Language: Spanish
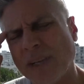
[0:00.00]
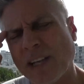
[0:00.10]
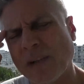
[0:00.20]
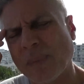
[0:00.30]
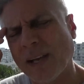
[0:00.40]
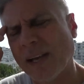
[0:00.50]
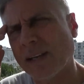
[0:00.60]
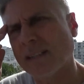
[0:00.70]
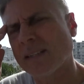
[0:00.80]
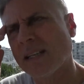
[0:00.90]
Para despegar.
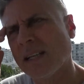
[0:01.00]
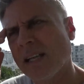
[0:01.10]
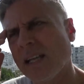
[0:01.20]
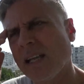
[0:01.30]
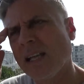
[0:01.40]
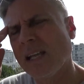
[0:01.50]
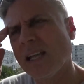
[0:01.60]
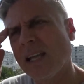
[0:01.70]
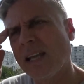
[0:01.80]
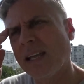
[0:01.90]

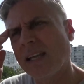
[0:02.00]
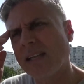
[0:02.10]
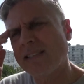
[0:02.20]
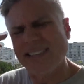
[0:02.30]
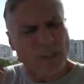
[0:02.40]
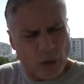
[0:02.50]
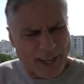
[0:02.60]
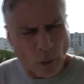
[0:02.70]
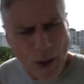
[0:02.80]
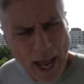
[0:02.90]
Eh, siendo
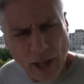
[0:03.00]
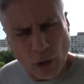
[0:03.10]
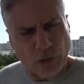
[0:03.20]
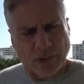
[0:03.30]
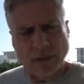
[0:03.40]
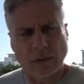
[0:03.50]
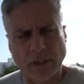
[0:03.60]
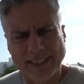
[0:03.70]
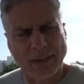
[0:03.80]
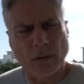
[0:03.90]
graduado, siendo,
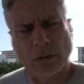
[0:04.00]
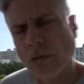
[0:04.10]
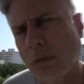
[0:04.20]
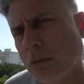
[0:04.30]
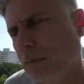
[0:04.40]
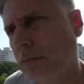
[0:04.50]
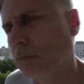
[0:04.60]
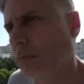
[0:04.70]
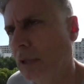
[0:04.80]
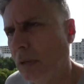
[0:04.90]
teniendo todo,
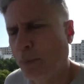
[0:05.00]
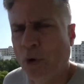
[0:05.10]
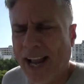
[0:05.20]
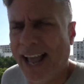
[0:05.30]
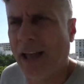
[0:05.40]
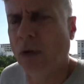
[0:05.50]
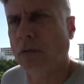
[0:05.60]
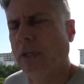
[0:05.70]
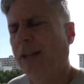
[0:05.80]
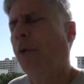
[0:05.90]

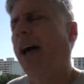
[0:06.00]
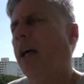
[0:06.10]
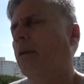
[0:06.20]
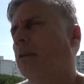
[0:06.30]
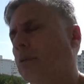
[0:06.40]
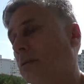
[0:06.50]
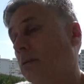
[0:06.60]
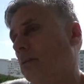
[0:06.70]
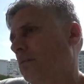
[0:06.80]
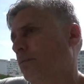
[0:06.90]
posgrado, graduado,
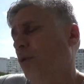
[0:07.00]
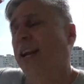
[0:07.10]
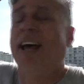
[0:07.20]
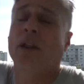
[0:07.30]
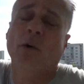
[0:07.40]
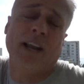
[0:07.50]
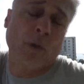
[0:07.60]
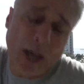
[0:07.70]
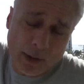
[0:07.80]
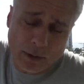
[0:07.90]
posgrado,
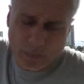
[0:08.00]
graduado,